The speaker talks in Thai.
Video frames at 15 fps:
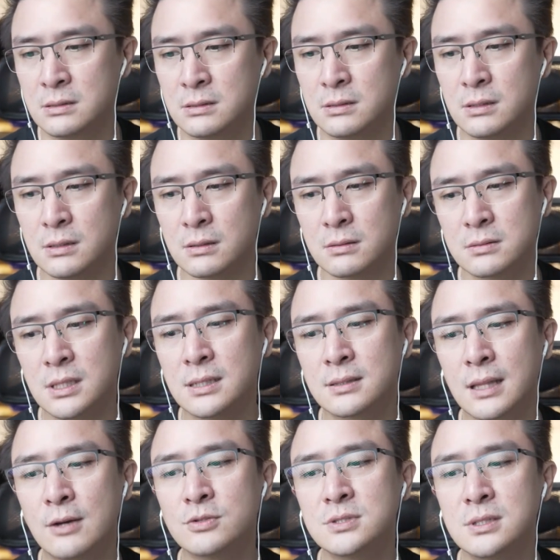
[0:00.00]
หนึ่งเซนต์
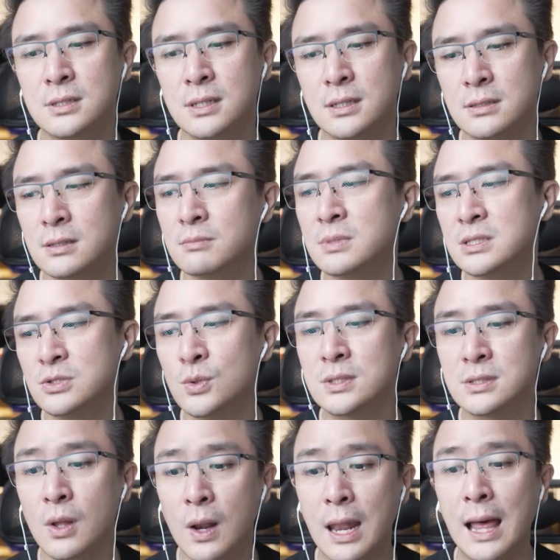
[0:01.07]
เทาเซนนะหนึ่งหมื่นยูเอ
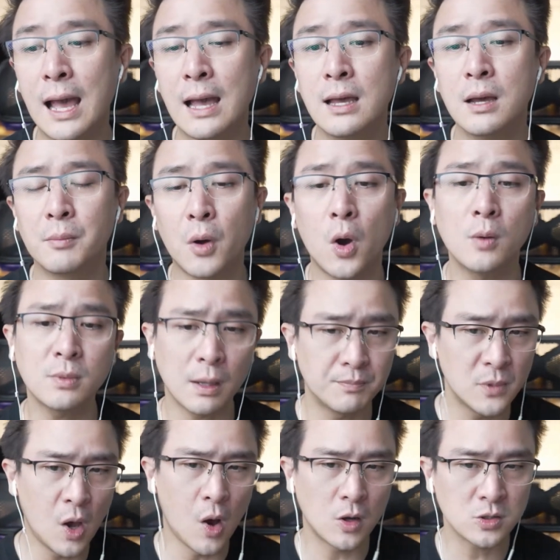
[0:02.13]
สดอลลาร์พร้อมกับ
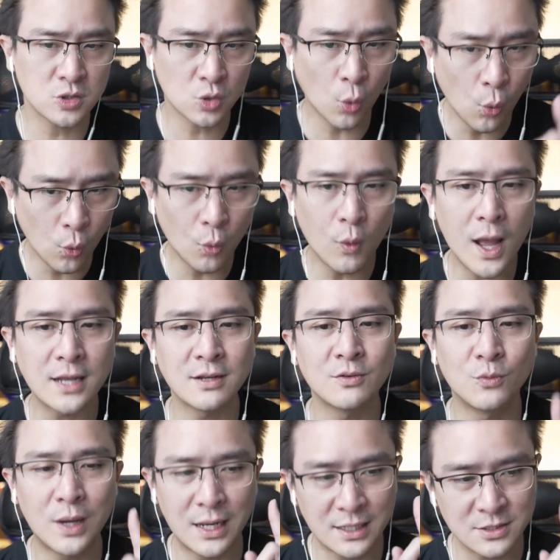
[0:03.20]
ดอกทุกวัน
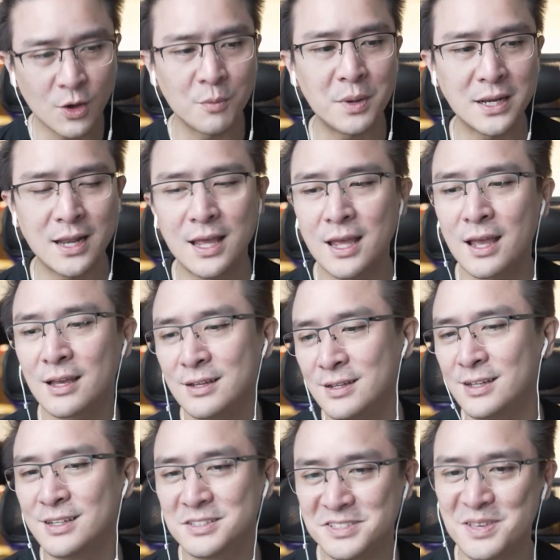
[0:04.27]
วันละสองพันห้า
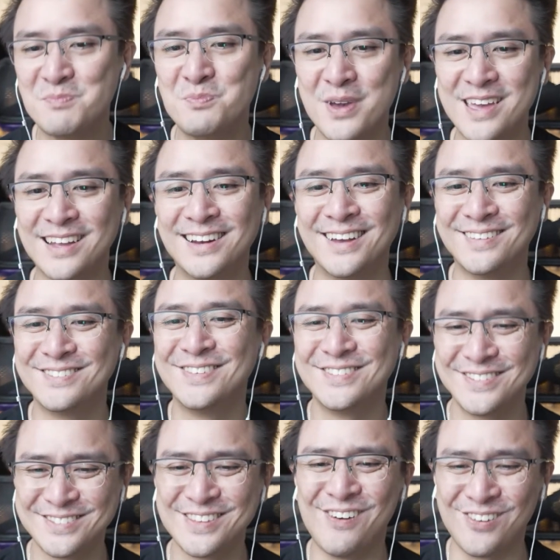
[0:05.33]
ชิปเอง
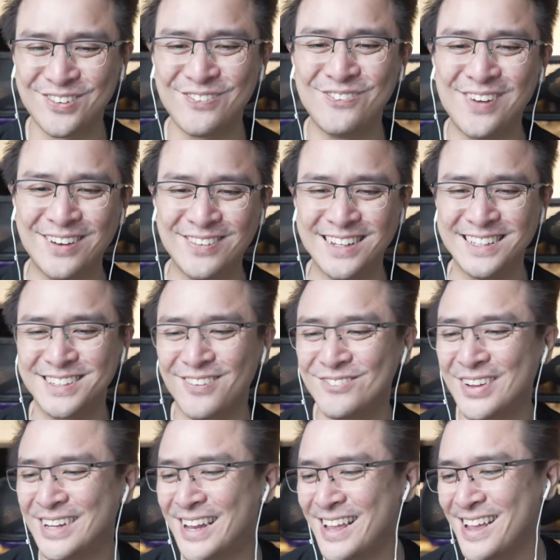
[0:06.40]
ดอกทุกวันวันละสอง
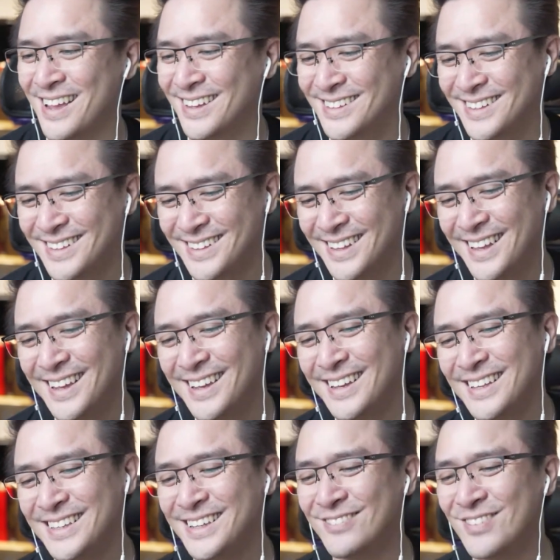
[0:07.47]
พันห้า
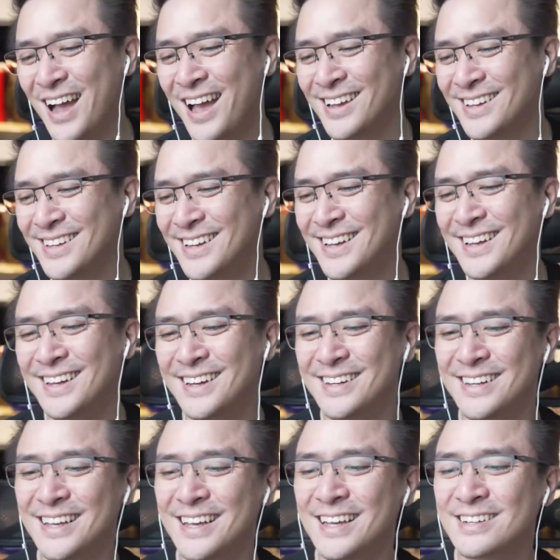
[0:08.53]
เยอะมาก
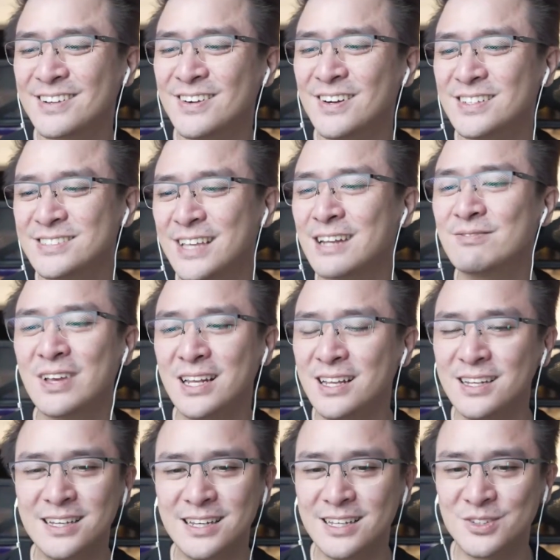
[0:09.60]
นะฮะก็ซัดไปเรื่
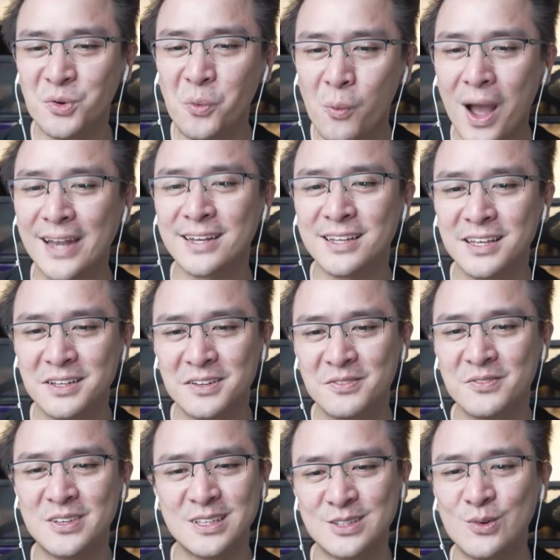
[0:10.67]
อยๆเลยทุกวันนะ
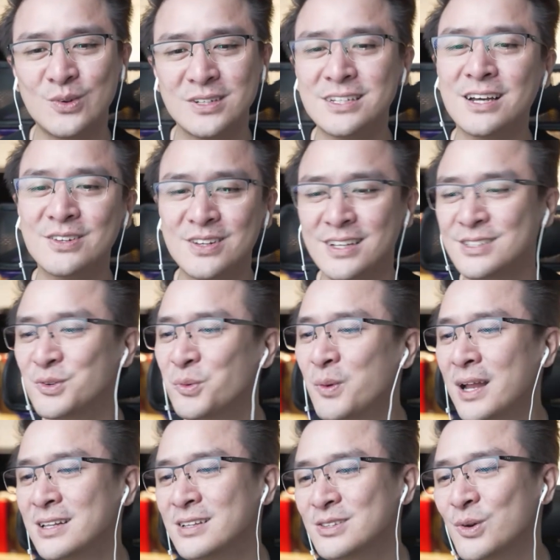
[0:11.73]
ไม่ใช่ทุกเดือนเลยนะ ทุก
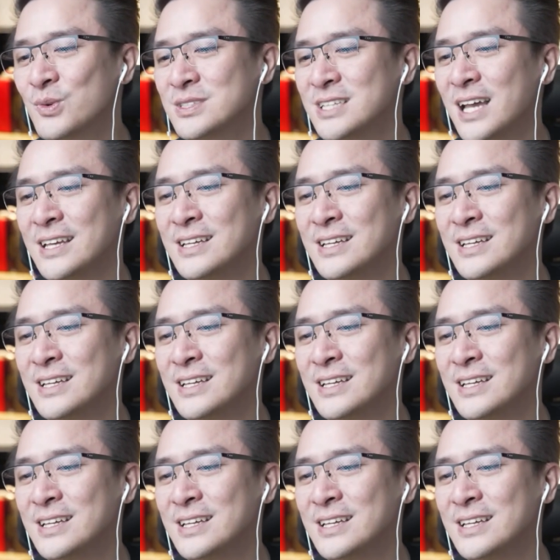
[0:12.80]
วันนะตกใจ